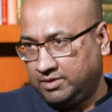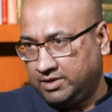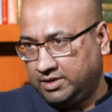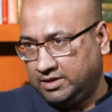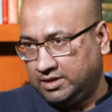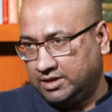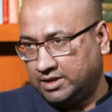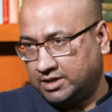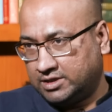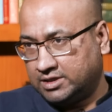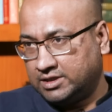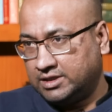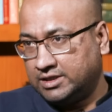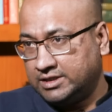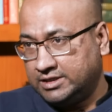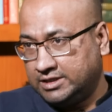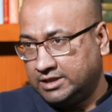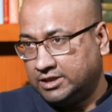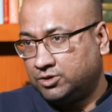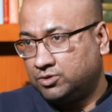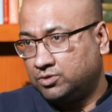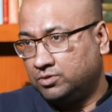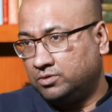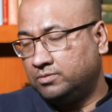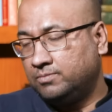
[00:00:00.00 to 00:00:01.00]
ইলেকশনে
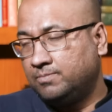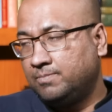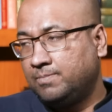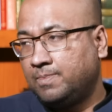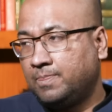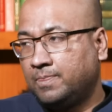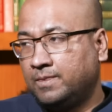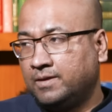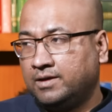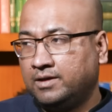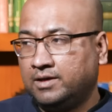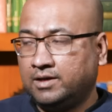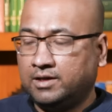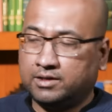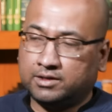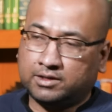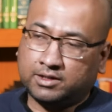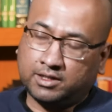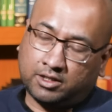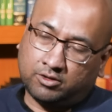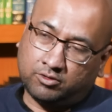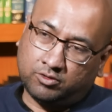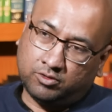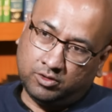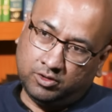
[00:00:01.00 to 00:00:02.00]
যেত
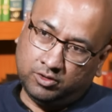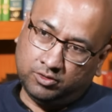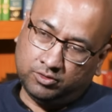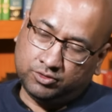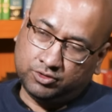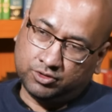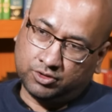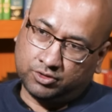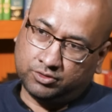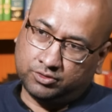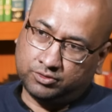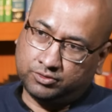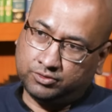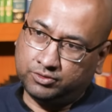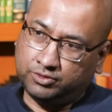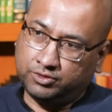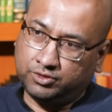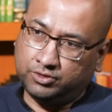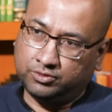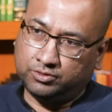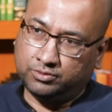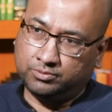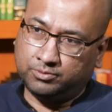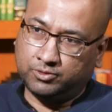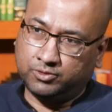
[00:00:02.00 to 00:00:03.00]
তাহলেও জনগণ
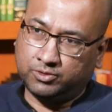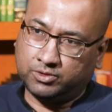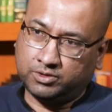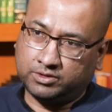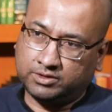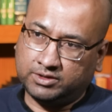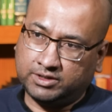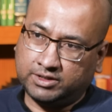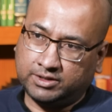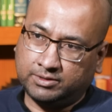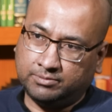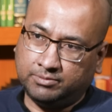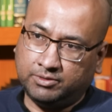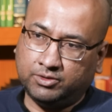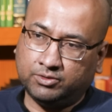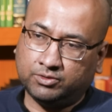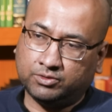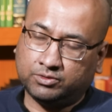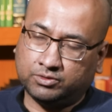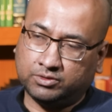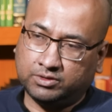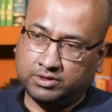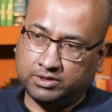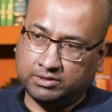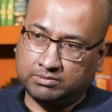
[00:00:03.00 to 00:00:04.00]
কিন্তু ভোট থেকে
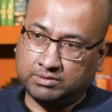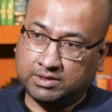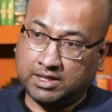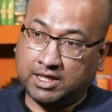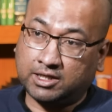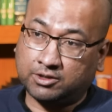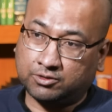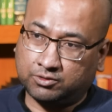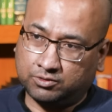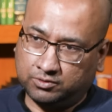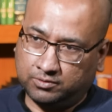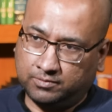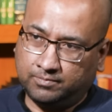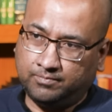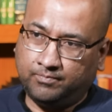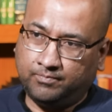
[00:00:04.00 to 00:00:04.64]
বিরত থাকতো